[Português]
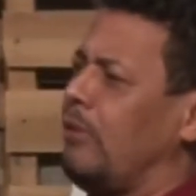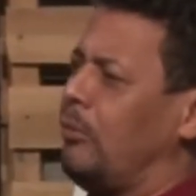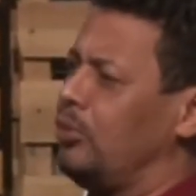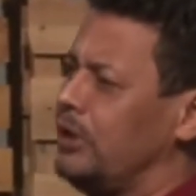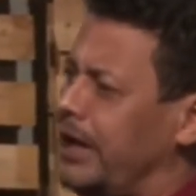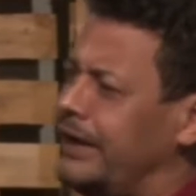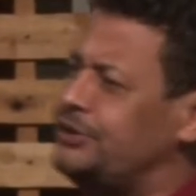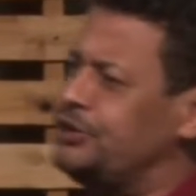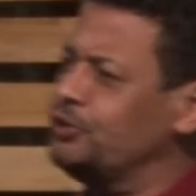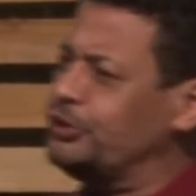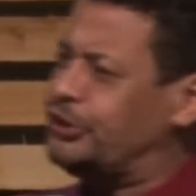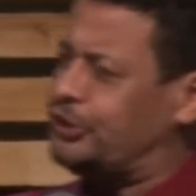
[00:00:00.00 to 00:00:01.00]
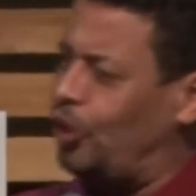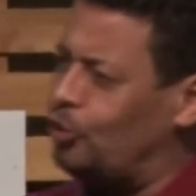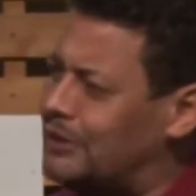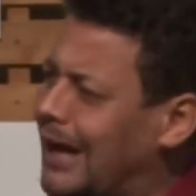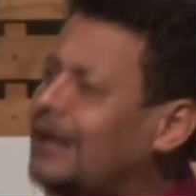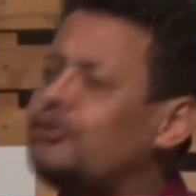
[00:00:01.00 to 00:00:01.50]
era uma mulher de um
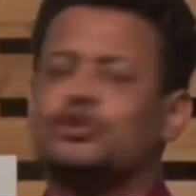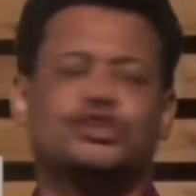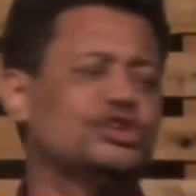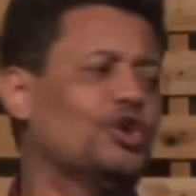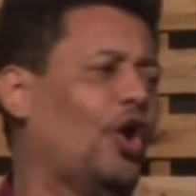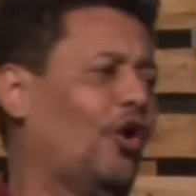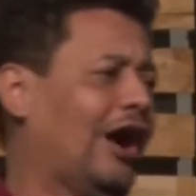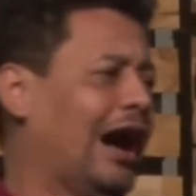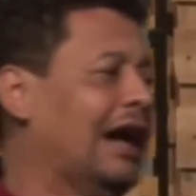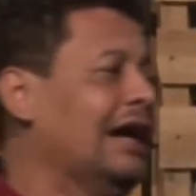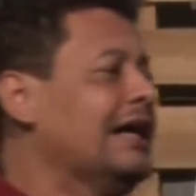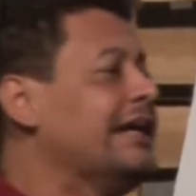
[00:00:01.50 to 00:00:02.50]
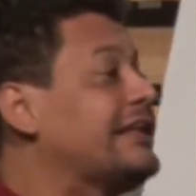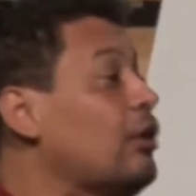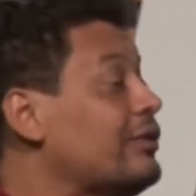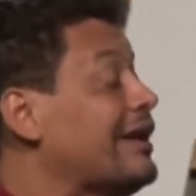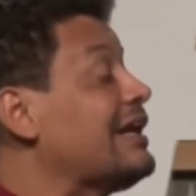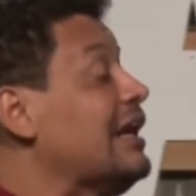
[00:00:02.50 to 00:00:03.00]
soldado de honra.
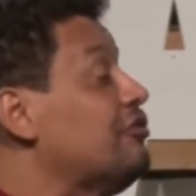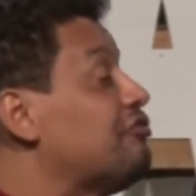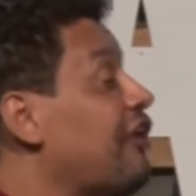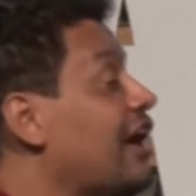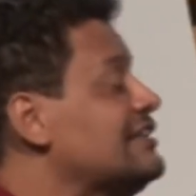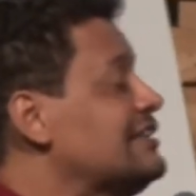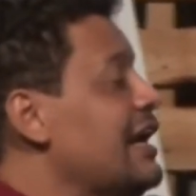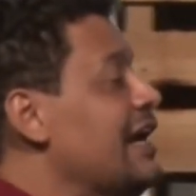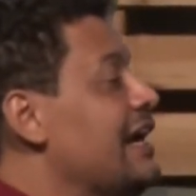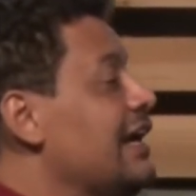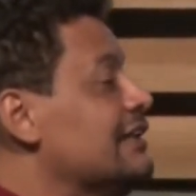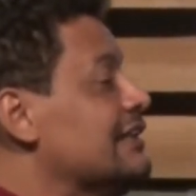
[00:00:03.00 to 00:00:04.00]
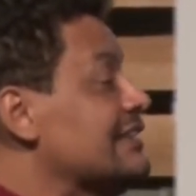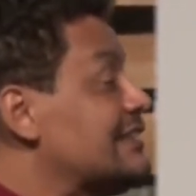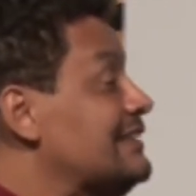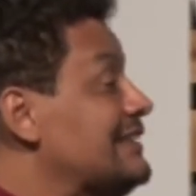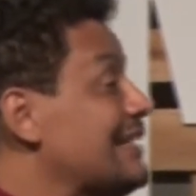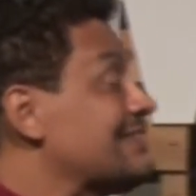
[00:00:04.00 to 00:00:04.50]
Então o que, que ele fez? Ele
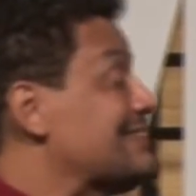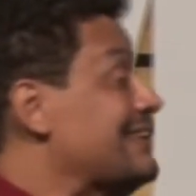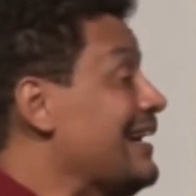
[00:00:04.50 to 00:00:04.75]
disse: Já